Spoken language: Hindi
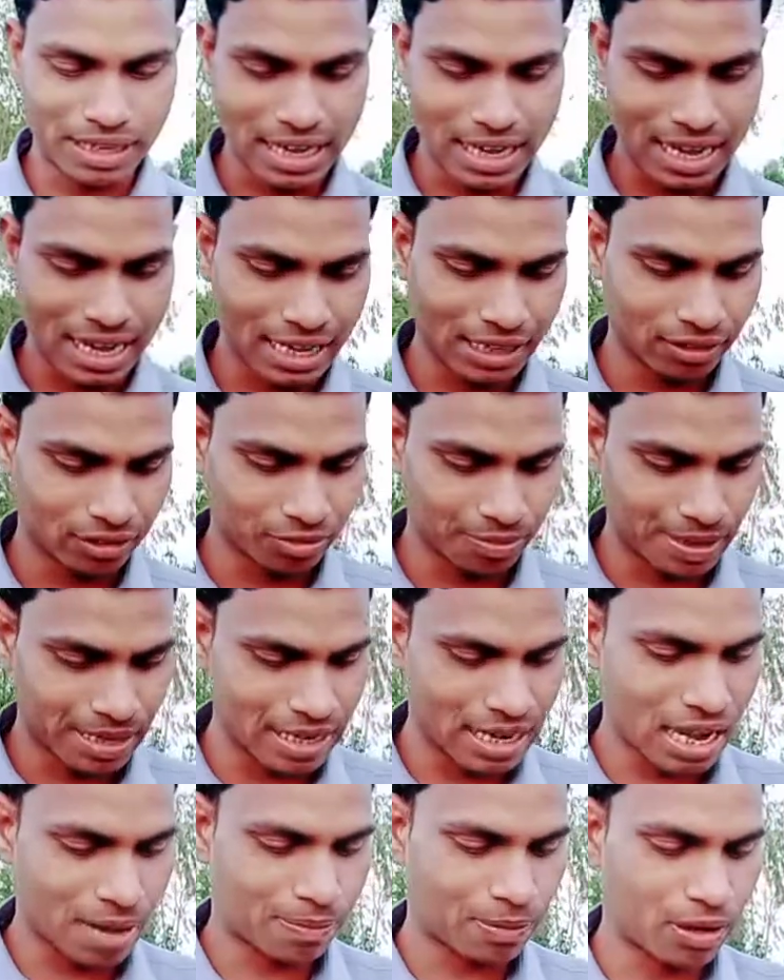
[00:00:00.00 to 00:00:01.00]
बनाया है तो
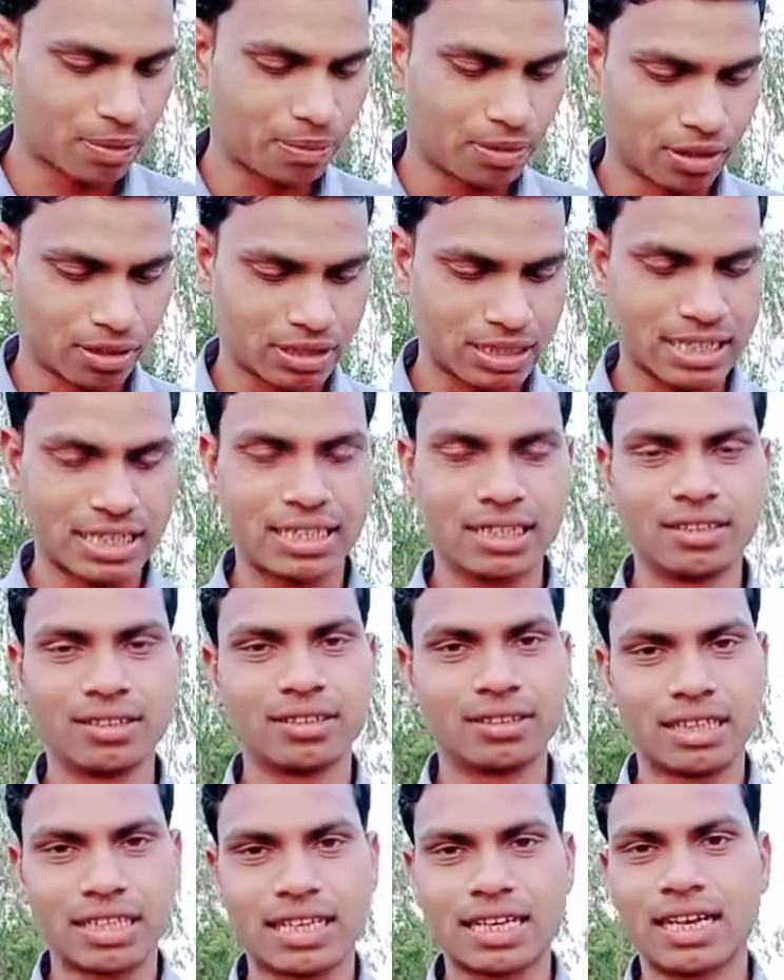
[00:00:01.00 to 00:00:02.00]
मैंने आपका ब्लॉग चैनल
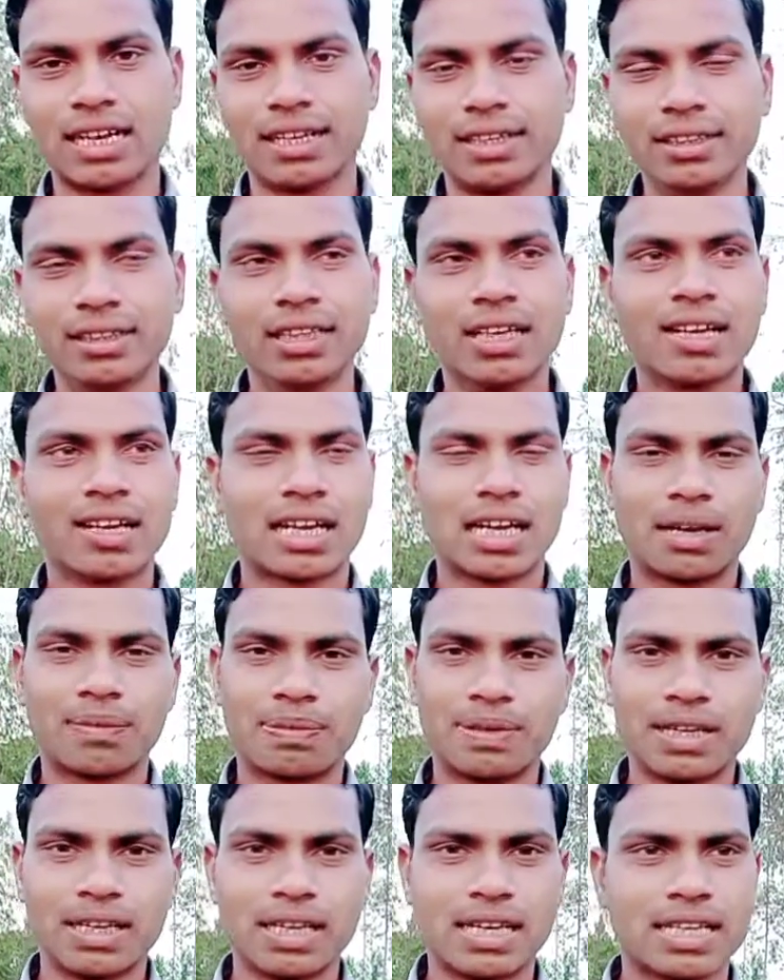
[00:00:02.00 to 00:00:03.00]
देखा है
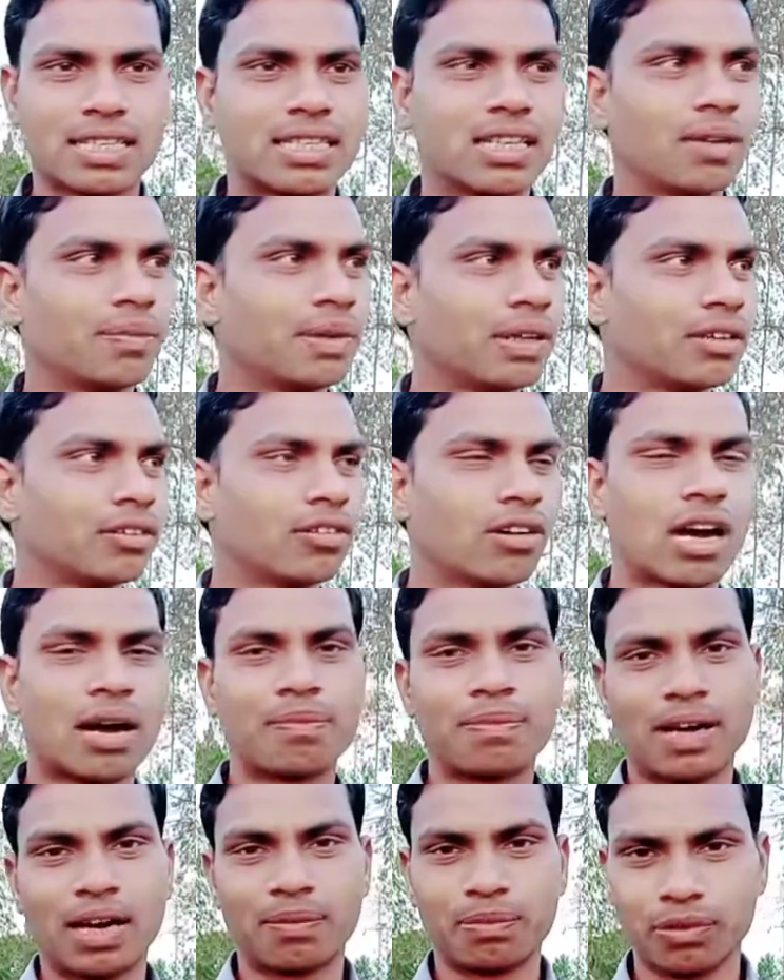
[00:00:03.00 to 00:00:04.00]
काफ़ी अच्छा वीडियो
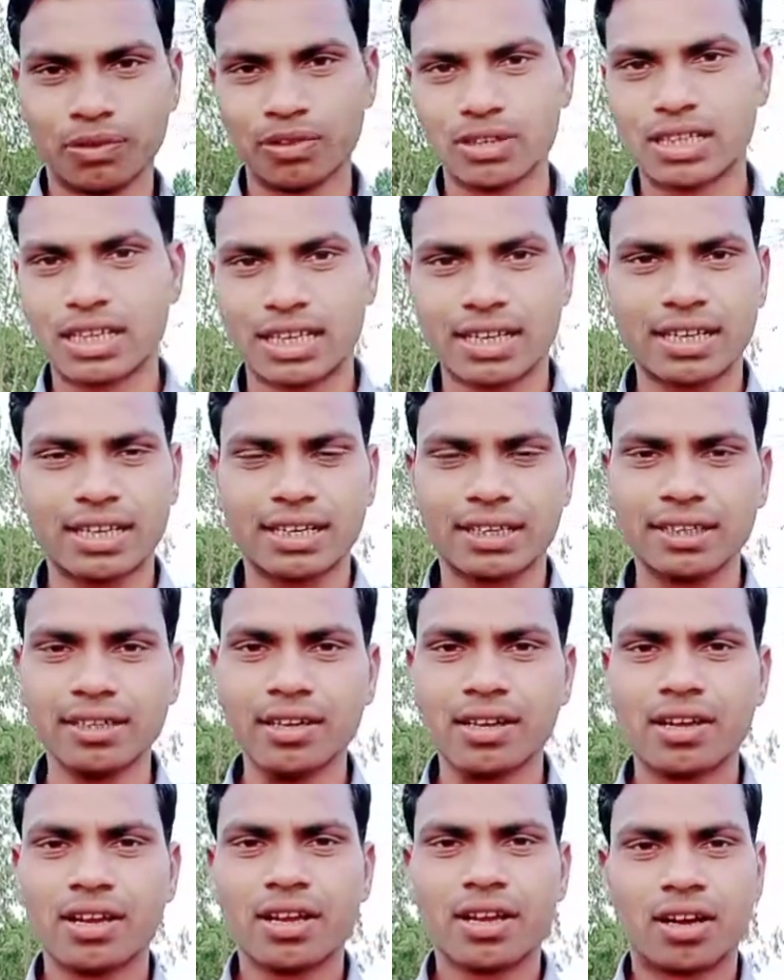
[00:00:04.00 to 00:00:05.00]
आप अपलोड कर रहे हैं
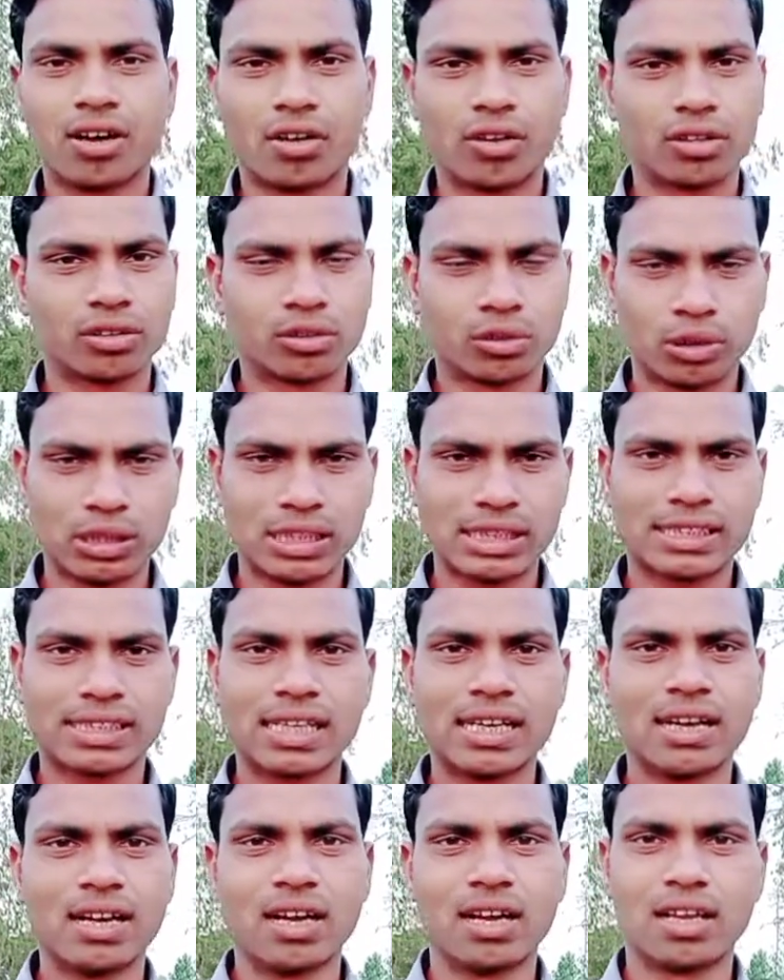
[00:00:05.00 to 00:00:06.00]
और थोड़ा
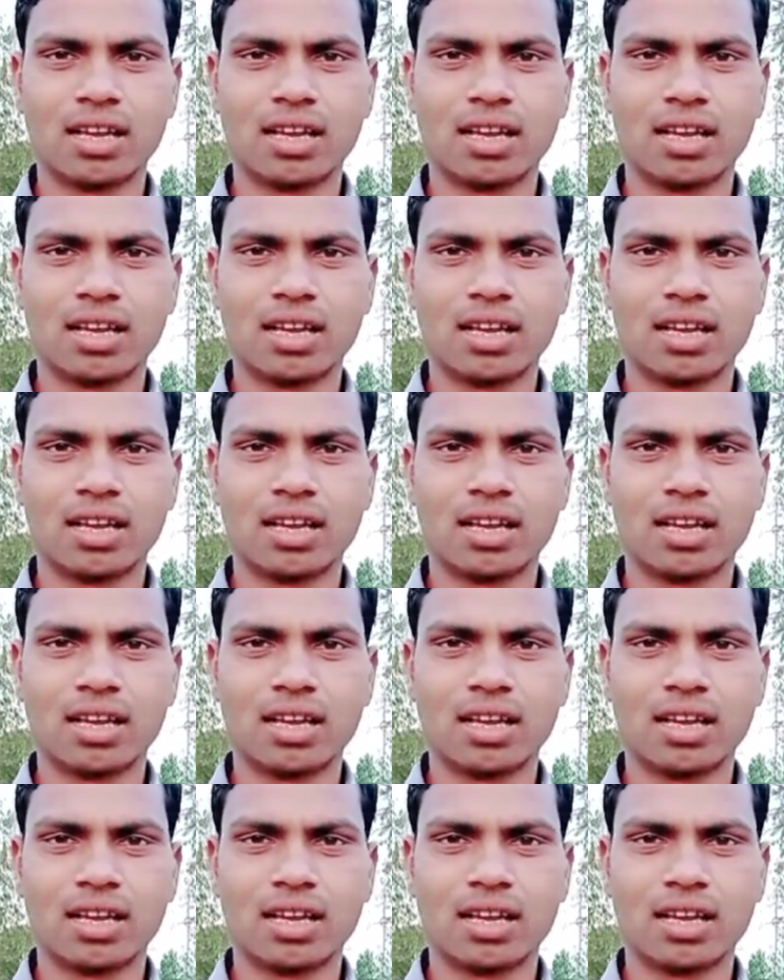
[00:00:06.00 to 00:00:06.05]
सा